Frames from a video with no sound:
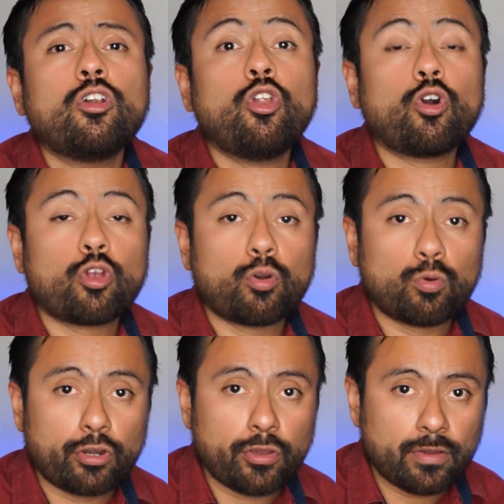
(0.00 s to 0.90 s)
lo que
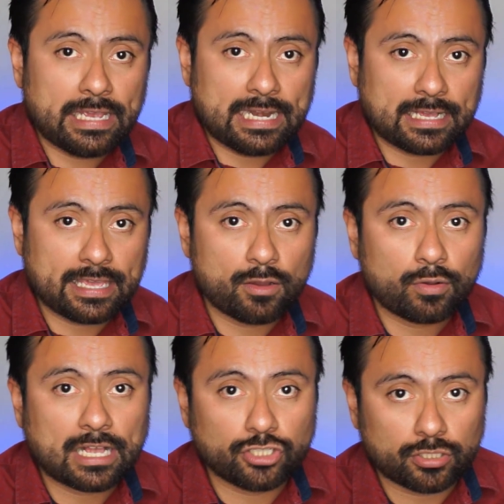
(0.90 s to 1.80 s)
ocurrió en aquella
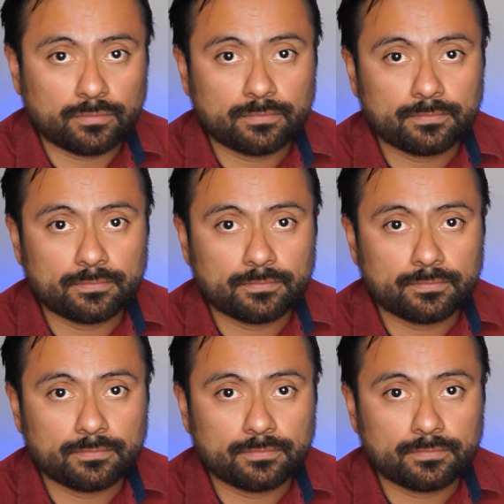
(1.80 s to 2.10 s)
ocasión.